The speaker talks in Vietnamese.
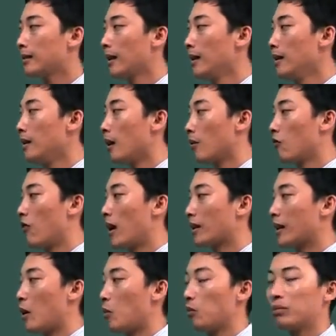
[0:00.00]
tính lực phát
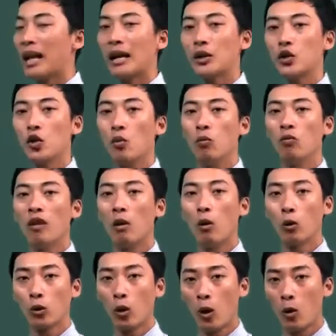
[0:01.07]
động tác dụng vào
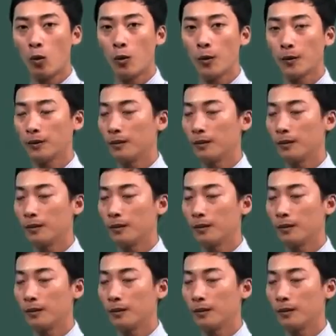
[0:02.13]
ô tô.